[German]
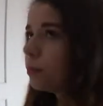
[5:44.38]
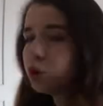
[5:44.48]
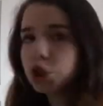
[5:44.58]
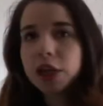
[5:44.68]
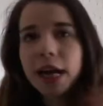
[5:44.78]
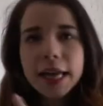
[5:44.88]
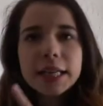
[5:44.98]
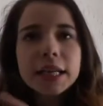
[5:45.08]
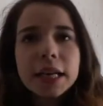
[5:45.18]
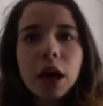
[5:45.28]
Schal
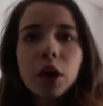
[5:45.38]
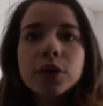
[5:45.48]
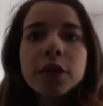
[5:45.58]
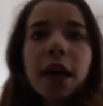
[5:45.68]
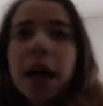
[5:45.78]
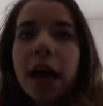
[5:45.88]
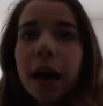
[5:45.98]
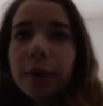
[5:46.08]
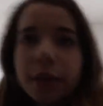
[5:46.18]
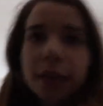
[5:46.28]
gekauft,
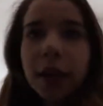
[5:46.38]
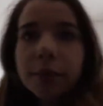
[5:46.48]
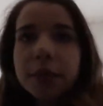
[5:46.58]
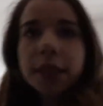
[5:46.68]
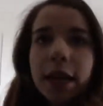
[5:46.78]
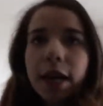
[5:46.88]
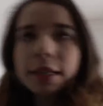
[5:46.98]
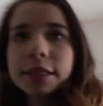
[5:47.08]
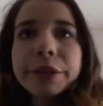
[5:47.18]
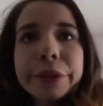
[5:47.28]
aber den habe ich
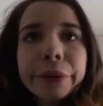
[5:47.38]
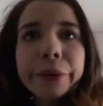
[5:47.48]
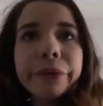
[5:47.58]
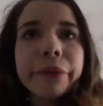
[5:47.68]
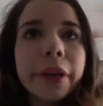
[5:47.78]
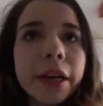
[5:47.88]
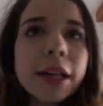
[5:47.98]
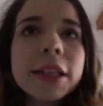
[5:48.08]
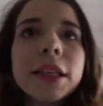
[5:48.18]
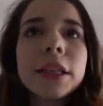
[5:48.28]
gerade nicht hier, deswegen
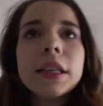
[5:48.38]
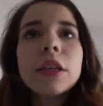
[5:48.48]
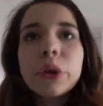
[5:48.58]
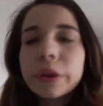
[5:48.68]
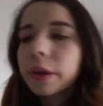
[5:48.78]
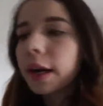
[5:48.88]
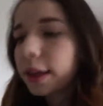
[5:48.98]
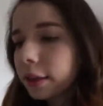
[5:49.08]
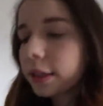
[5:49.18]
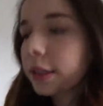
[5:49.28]
kann ich ihn euch
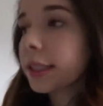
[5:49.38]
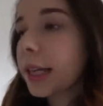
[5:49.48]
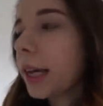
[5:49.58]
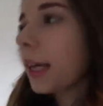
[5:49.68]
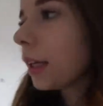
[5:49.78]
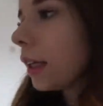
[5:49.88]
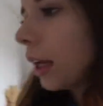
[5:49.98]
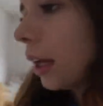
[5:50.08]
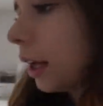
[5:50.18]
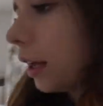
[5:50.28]
gerade nicht zeigen.
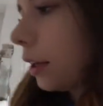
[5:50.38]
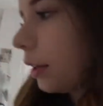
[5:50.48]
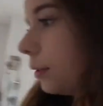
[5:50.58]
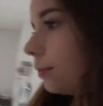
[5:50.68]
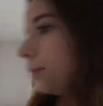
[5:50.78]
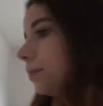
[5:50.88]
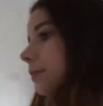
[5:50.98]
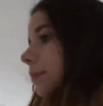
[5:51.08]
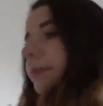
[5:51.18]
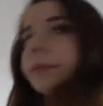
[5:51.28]
Ähm,
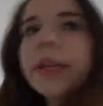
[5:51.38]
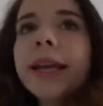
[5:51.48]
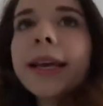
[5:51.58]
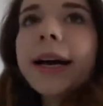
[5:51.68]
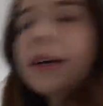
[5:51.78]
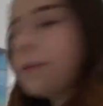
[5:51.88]
ja,